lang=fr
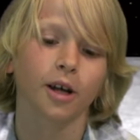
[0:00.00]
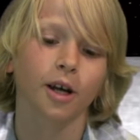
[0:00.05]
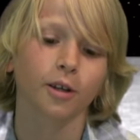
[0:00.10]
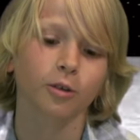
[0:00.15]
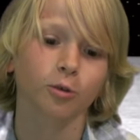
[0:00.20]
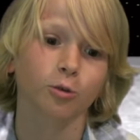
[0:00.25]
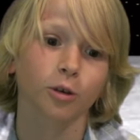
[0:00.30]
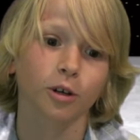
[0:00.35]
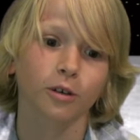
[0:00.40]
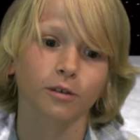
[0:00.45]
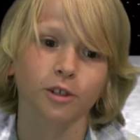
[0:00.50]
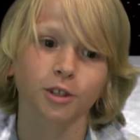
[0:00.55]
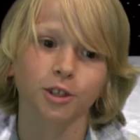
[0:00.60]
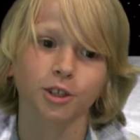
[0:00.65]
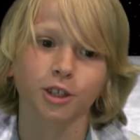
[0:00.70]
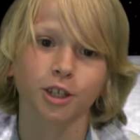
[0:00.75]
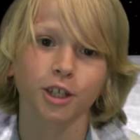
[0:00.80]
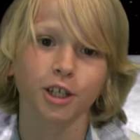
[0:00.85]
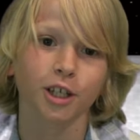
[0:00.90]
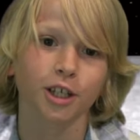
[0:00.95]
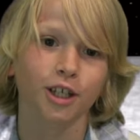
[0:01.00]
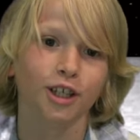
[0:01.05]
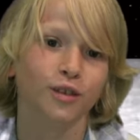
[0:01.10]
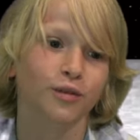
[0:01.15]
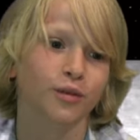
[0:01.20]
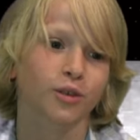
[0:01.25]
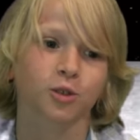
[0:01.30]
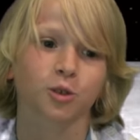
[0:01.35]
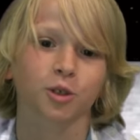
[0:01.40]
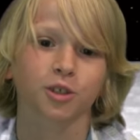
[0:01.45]
Être ou réfléchir, il
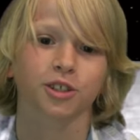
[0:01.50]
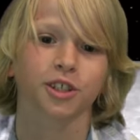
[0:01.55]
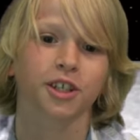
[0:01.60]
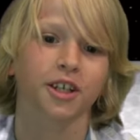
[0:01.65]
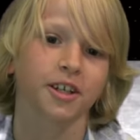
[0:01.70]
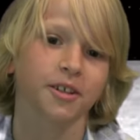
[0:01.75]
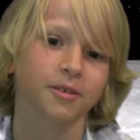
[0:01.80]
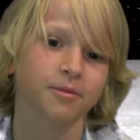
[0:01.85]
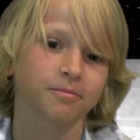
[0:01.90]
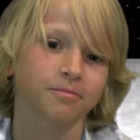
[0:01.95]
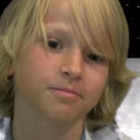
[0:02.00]
faut choisir.